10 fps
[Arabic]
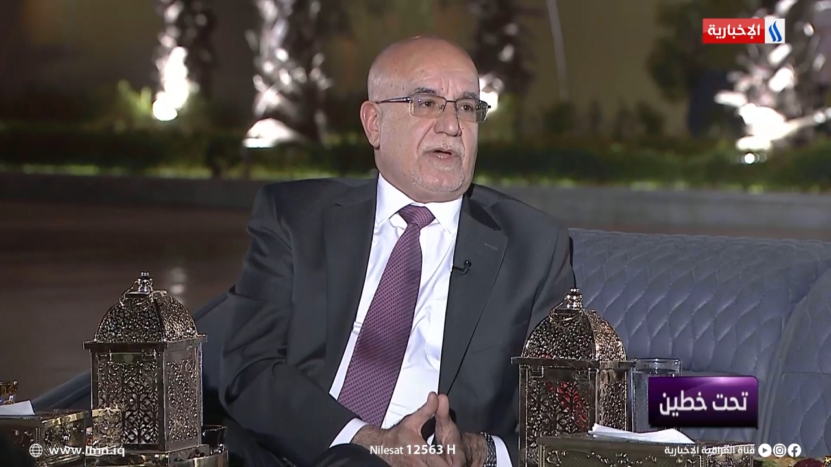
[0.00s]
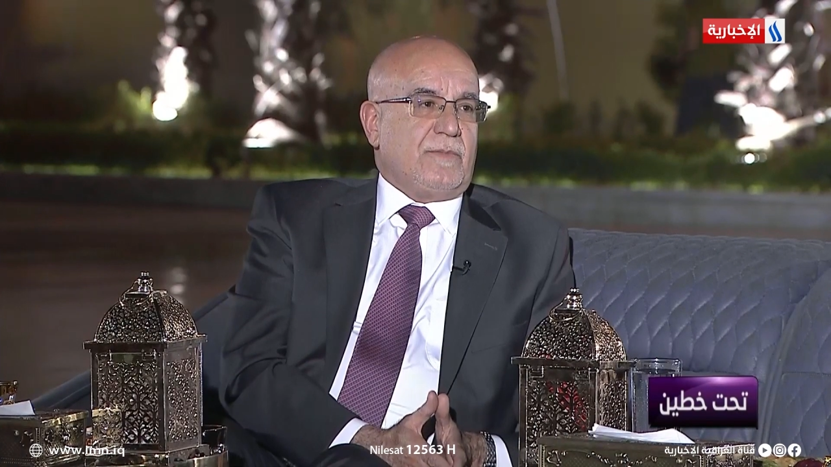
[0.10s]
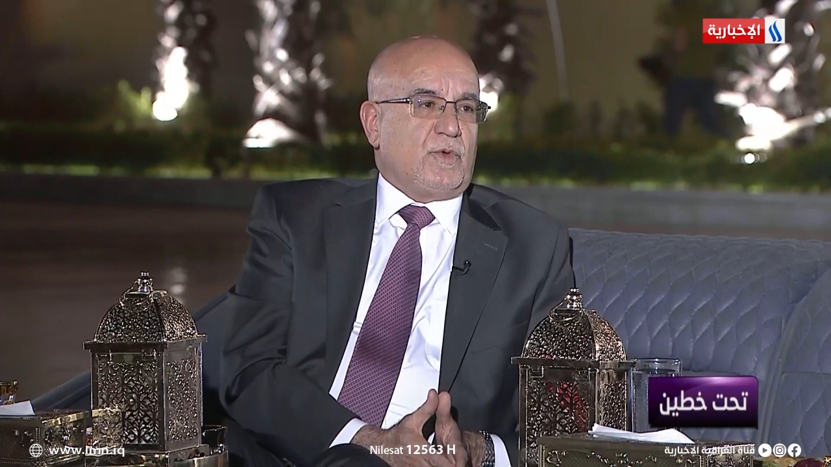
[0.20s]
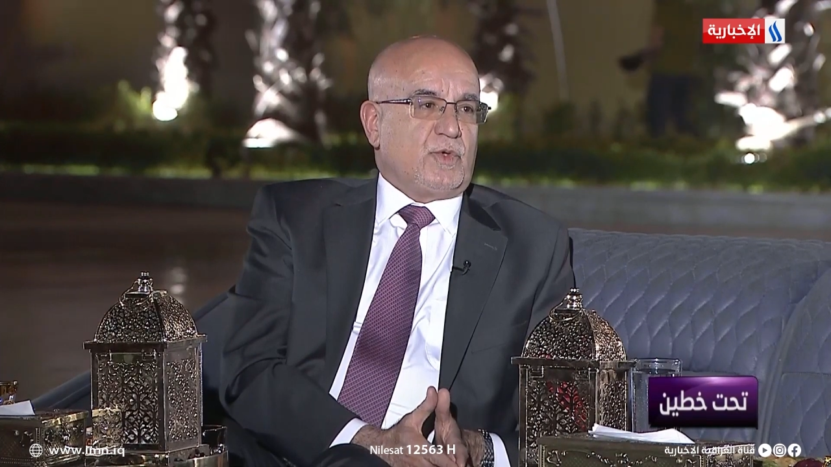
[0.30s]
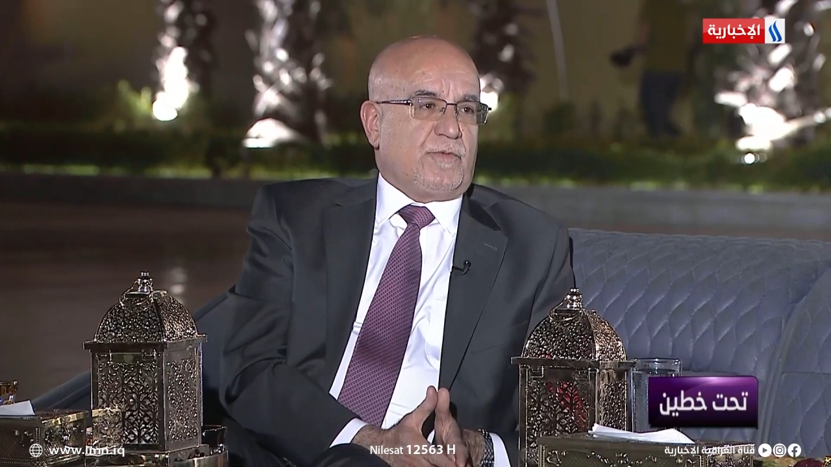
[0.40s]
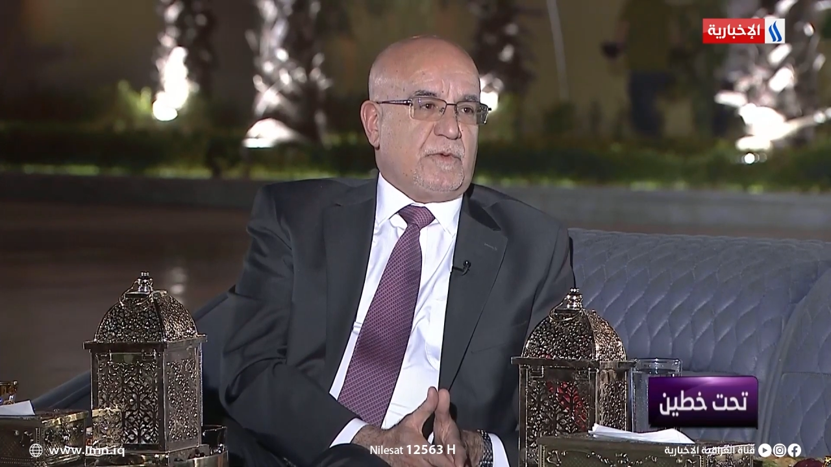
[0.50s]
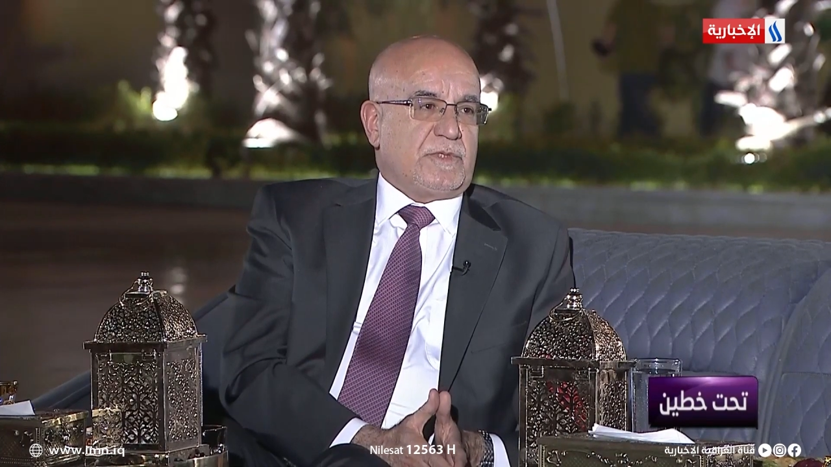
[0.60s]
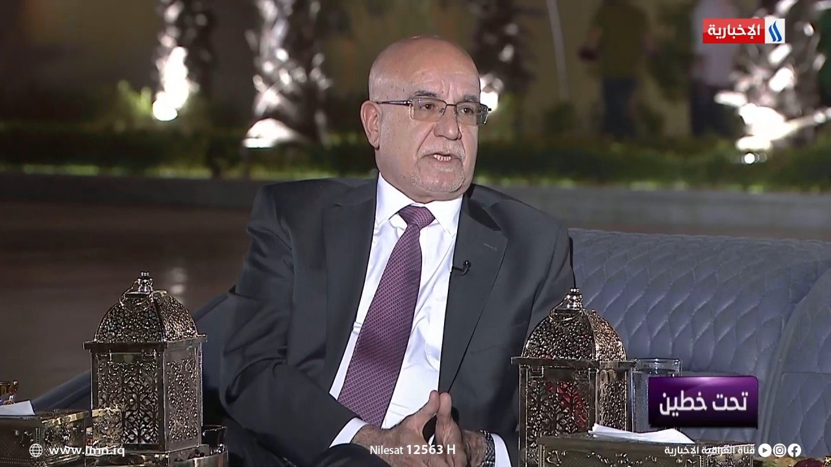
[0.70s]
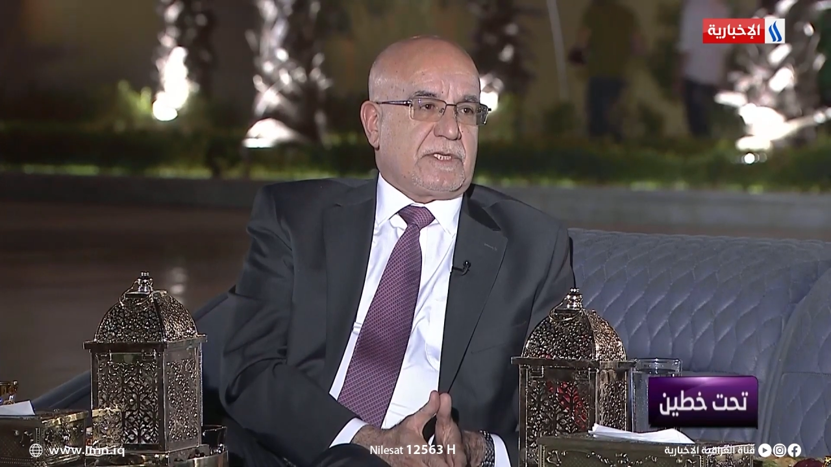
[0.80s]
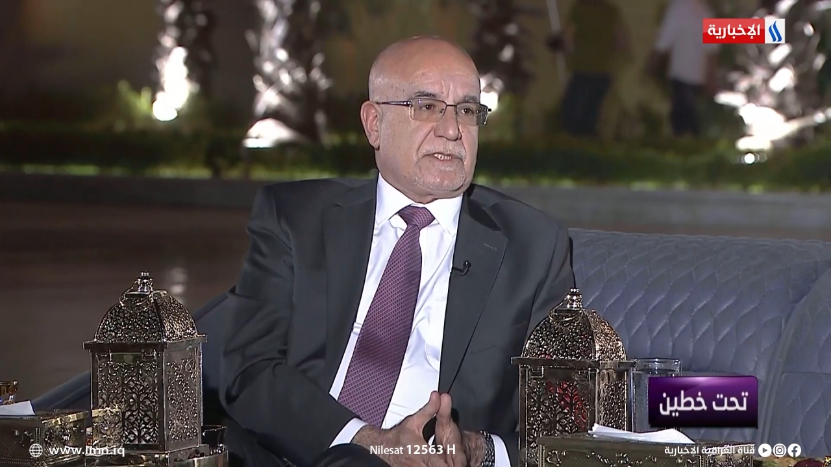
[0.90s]
الموجود في
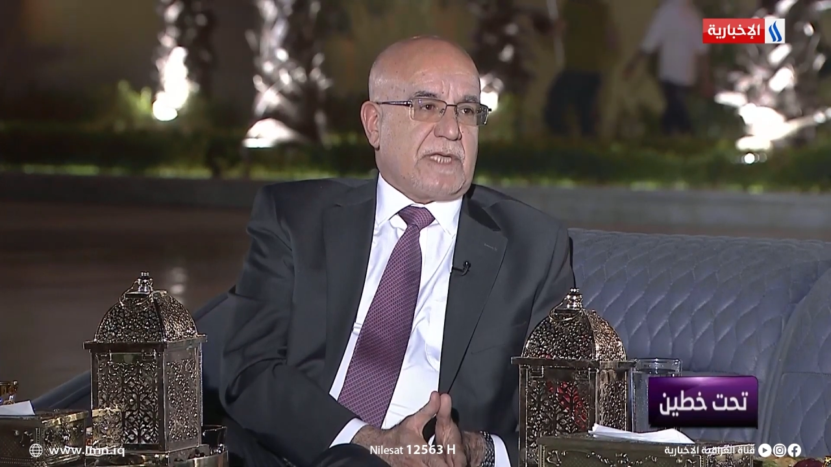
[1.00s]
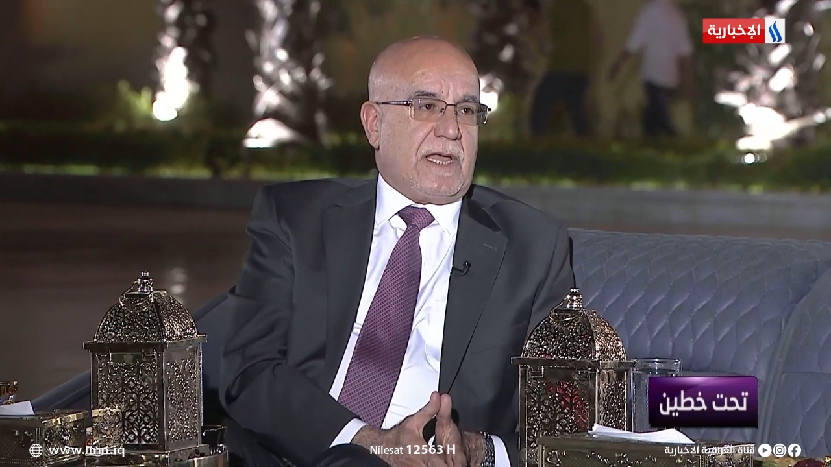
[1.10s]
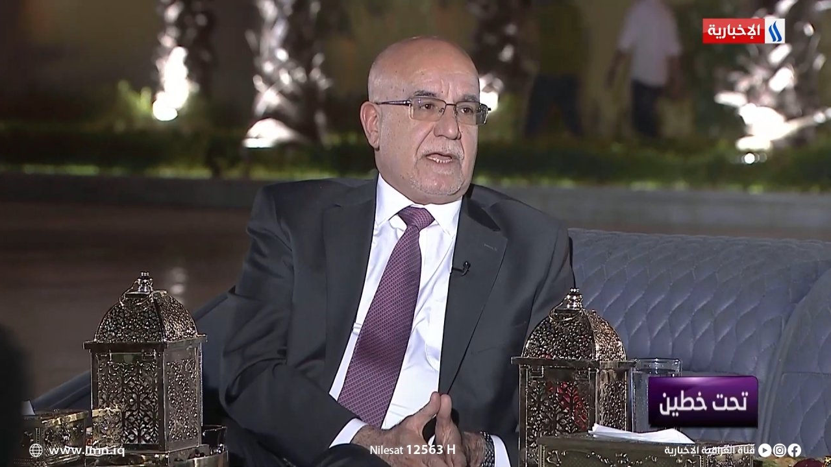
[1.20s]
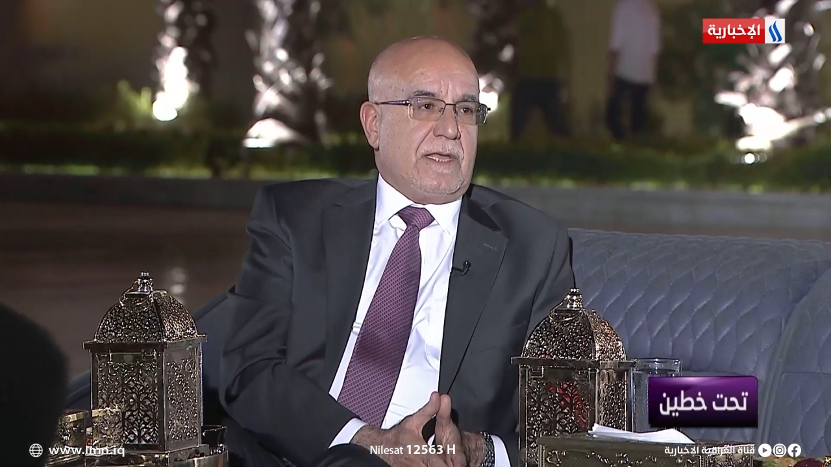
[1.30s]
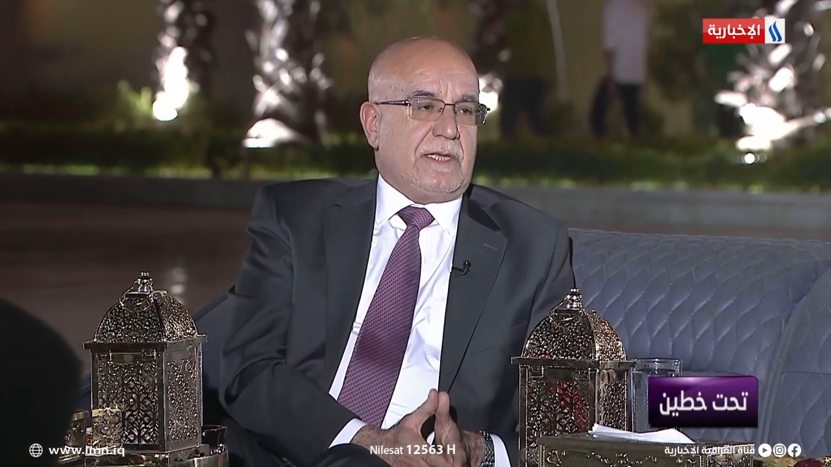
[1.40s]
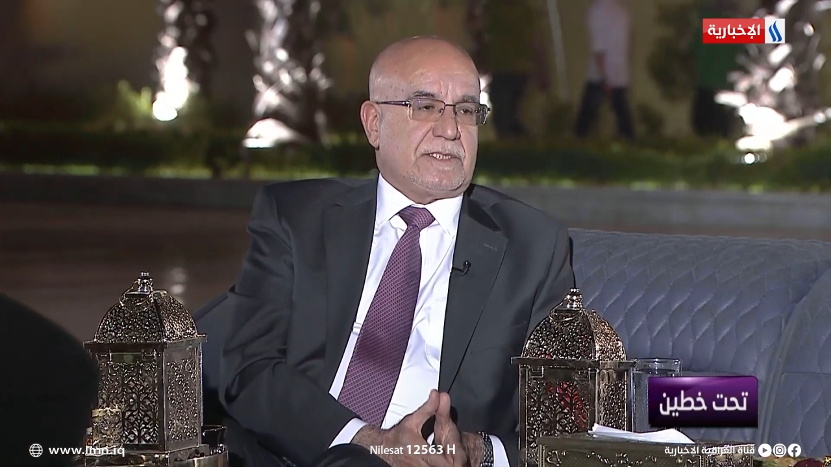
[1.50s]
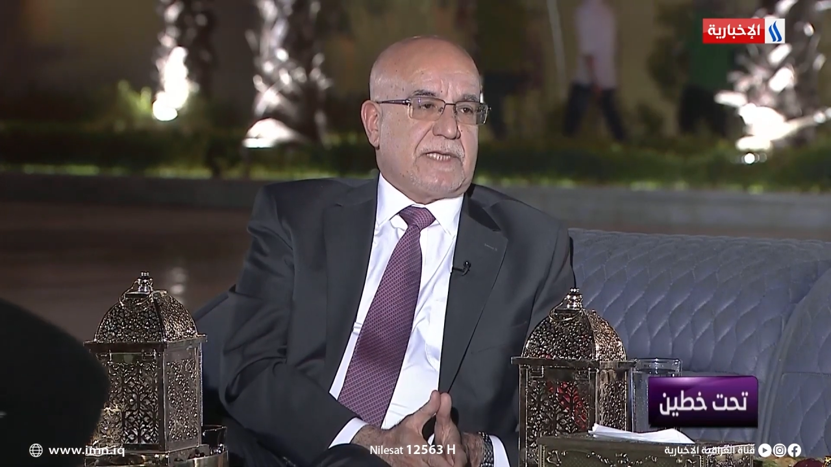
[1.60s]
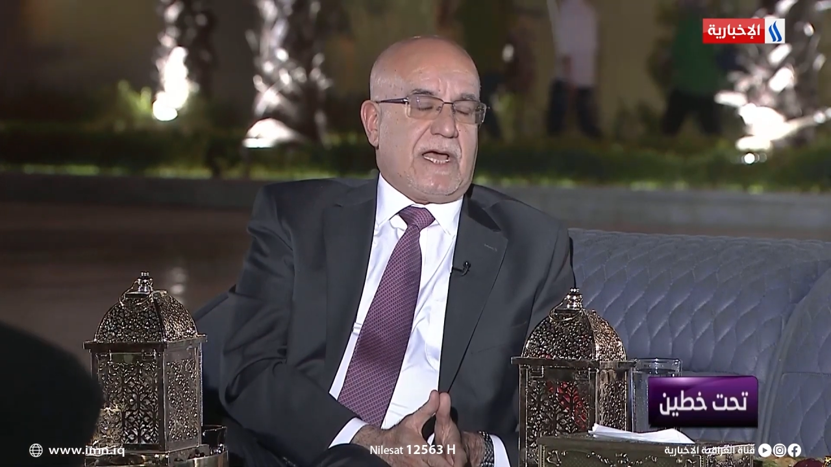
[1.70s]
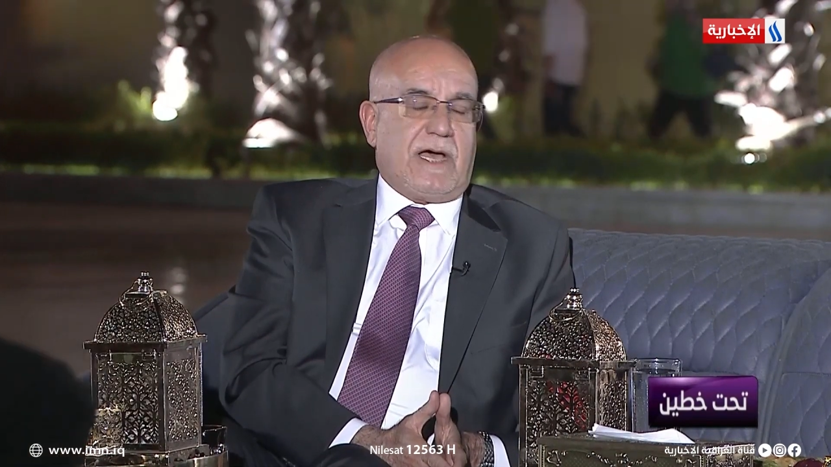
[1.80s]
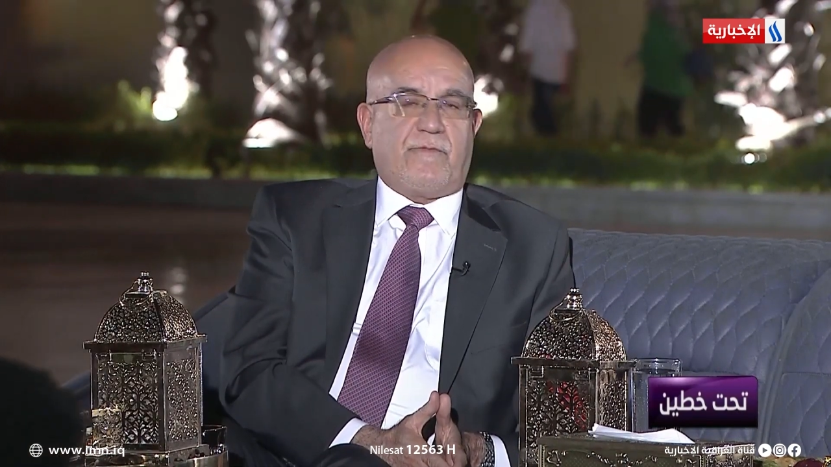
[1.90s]
وزارة الصحة
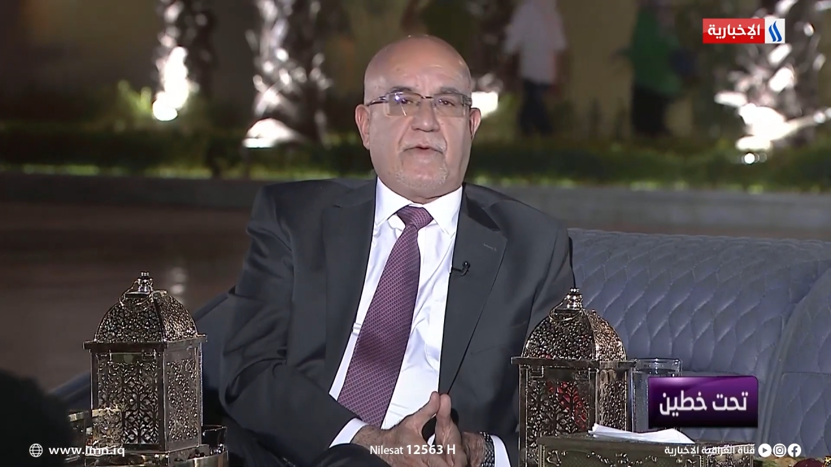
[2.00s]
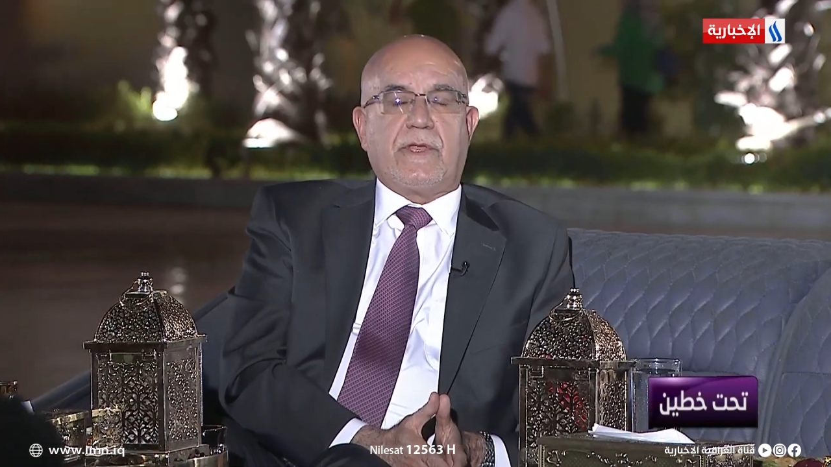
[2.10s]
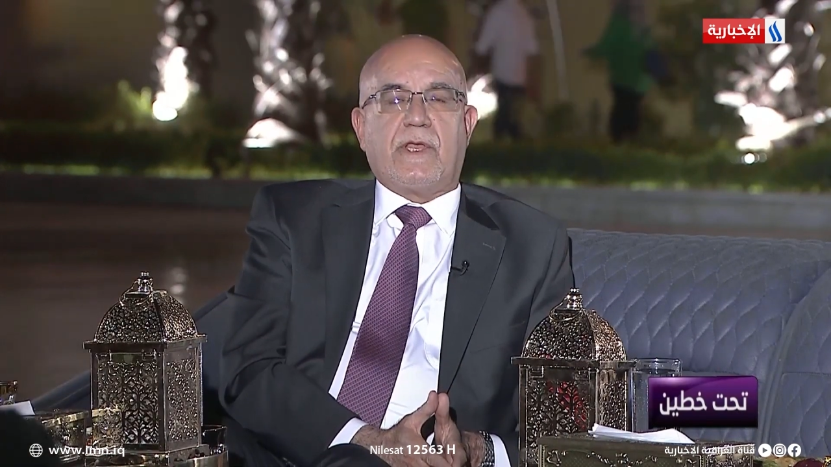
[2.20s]
الصحة عفوا